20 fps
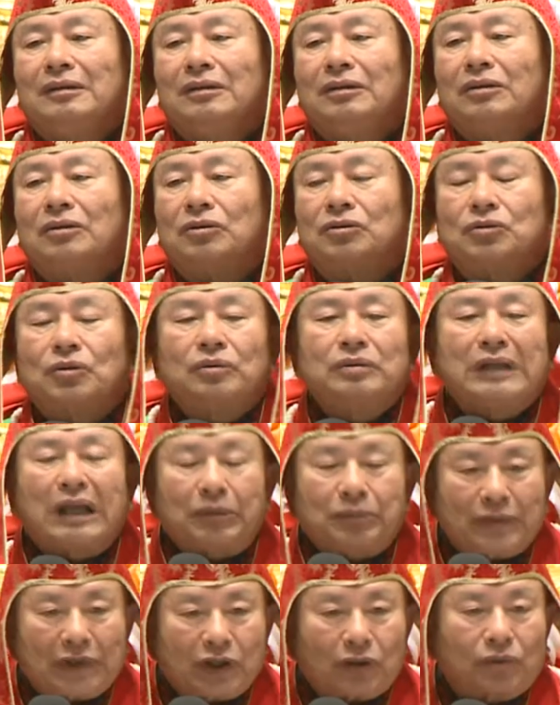我说那
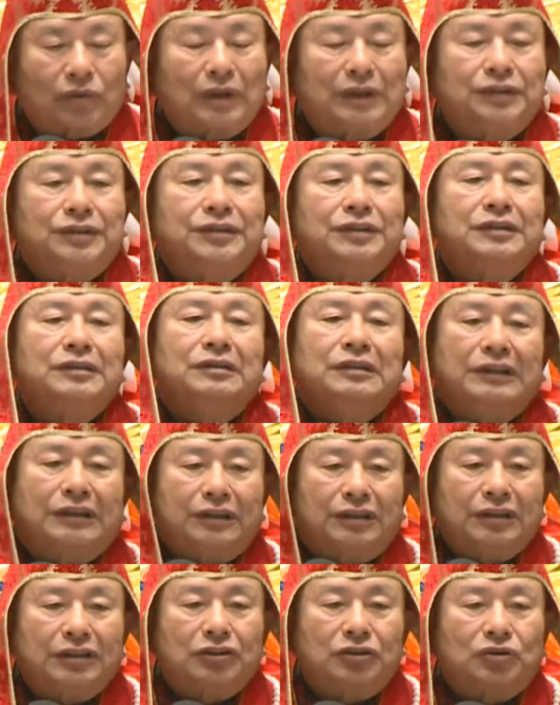没有关系，你
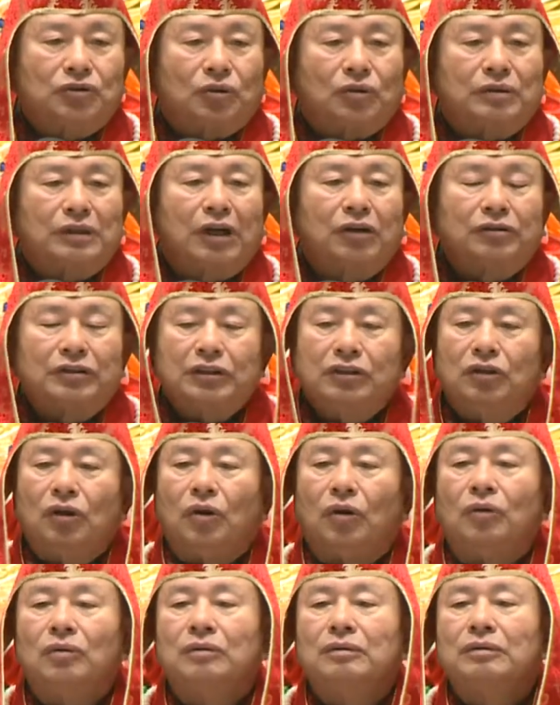可以走到一
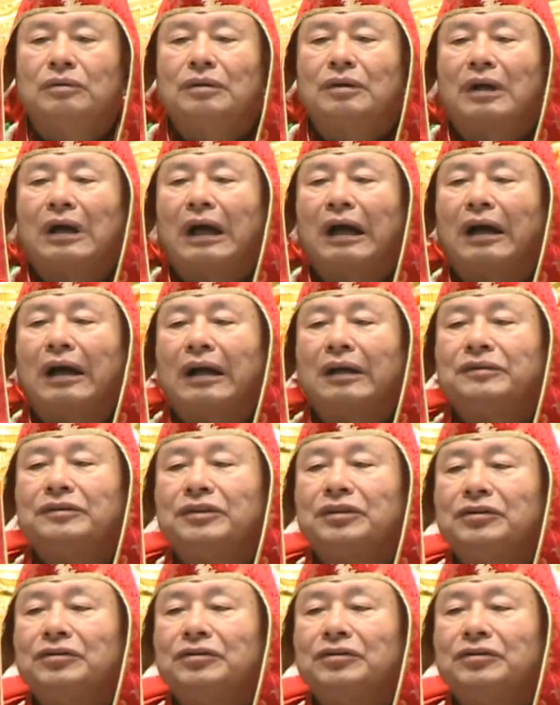楼，安安静